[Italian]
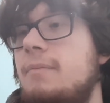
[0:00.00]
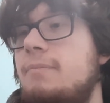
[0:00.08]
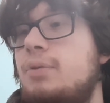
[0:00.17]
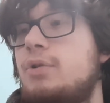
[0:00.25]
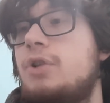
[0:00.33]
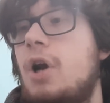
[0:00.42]

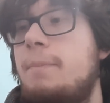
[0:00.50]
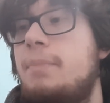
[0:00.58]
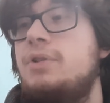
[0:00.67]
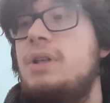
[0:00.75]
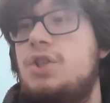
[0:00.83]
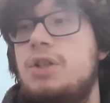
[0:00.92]

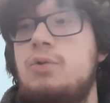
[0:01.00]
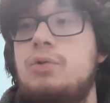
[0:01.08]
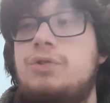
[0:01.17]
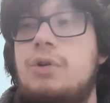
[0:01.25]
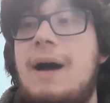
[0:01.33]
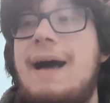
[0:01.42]
purtroppo
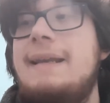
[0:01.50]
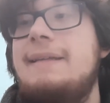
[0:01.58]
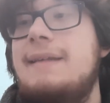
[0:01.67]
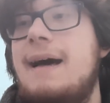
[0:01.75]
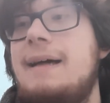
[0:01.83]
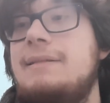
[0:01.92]
deceduto
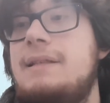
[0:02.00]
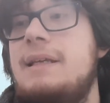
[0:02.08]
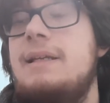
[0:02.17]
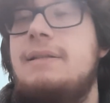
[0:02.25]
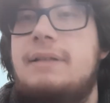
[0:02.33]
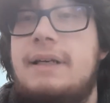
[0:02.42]
all'età
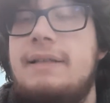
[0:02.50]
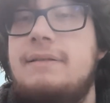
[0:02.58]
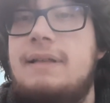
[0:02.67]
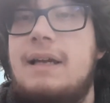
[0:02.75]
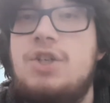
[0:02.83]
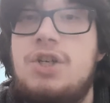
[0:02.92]
di
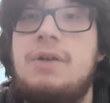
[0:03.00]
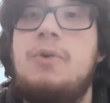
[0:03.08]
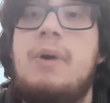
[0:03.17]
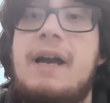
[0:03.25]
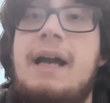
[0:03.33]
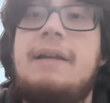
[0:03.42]

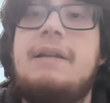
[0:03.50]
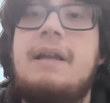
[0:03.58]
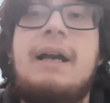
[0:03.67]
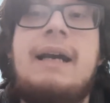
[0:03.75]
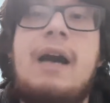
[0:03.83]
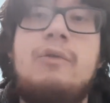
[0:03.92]
35 anni
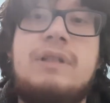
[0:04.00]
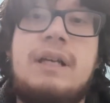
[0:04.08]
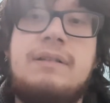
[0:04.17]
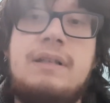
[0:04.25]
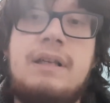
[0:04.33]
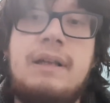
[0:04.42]
a causa
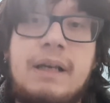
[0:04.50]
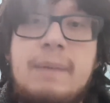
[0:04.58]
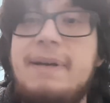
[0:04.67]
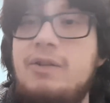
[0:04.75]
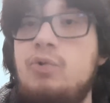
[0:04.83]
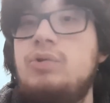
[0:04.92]
di
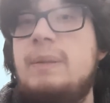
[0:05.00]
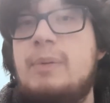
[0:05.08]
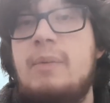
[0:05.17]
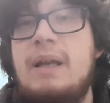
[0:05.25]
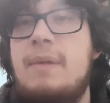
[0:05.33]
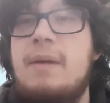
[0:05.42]
ripetuti
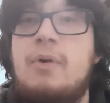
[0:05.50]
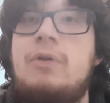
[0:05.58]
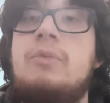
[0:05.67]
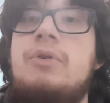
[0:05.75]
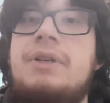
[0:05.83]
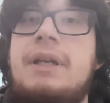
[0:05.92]
problemi ai
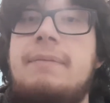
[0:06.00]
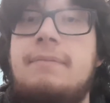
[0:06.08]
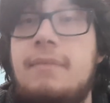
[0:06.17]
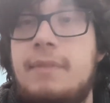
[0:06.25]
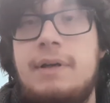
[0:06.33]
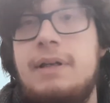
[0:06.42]
polmoni.
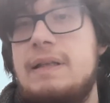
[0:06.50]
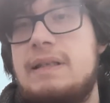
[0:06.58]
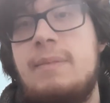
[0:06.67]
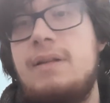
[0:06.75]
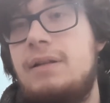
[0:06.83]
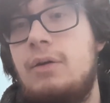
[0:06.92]

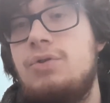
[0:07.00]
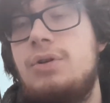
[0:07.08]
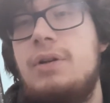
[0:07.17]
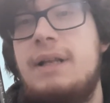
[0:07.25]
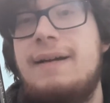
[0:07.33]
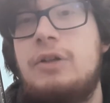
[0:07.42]
Inizialmente non,
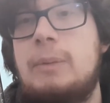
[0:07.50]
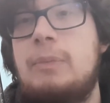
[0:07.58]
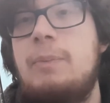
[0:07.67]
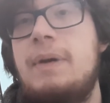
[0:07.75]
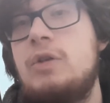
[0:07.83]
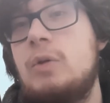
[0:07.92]
non gli dava
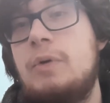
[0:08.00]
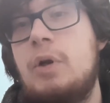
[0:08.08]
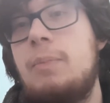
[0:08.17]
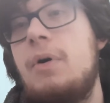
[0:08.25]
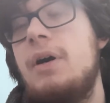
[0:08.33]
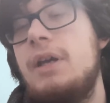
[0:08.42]
troppo peso,
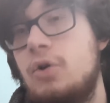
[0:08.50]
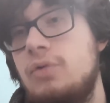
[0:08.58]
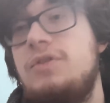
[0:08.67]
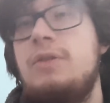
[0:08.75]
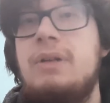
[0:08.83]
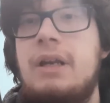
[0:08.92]
però poi
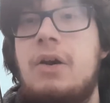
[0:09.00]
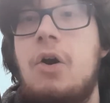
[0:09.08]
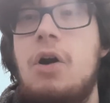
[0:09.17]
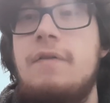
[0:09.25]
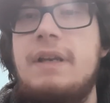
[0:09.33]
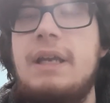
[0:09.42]
continui
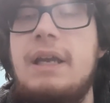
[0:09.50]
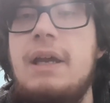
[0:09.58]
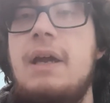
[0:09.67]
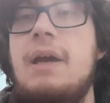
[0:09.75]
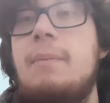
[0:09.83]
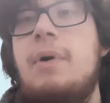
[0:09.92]
ricoveri,
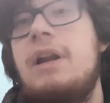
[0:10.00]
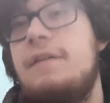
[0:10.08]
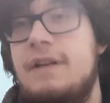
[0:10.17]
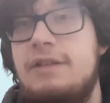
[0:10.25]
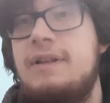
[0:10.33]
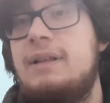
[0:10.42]
poi alla
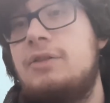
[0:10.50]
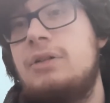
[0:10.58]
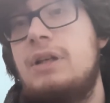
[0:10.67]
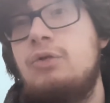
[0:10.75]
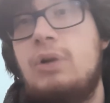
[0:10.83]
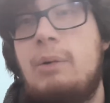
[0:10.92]
fine è diventato
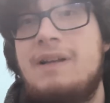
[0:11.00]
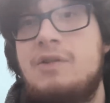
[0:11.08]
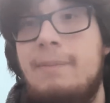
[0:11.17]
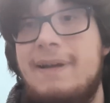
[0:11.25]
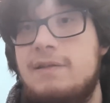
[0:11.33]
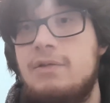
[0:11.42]
addirittura quasi
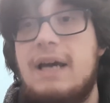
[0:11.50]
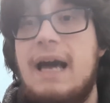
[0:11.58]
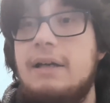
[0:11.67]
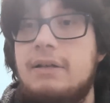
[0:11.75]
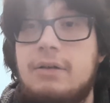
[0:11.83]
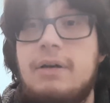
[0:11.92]
un mezzo
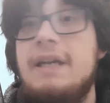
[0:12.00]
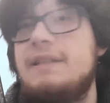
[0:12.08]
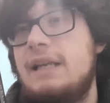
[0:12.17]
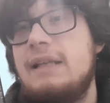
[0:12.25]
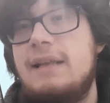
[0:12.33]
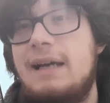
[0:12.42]
cancro e
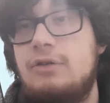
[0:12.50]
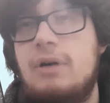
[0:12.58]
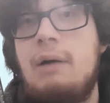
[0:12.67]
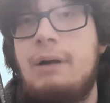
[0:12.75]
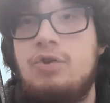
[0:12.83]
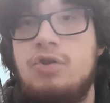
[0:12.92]
se n'è andato
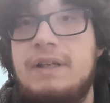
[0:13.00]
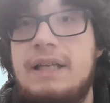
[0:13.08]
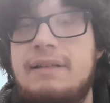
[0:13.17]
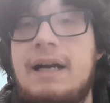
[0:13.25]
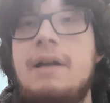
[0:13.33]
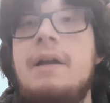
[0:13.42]
a una giovane
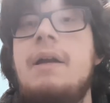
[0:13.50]
età.